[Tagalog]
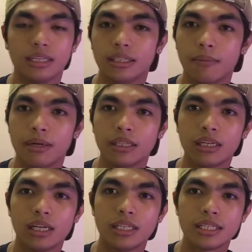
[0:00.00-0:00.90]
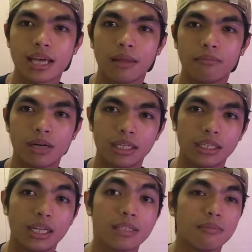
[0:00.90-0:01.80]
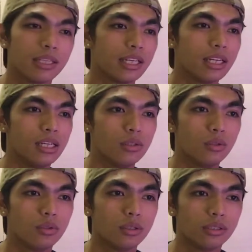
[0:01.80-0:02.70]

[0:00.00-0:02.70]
na Material Design branded as Material U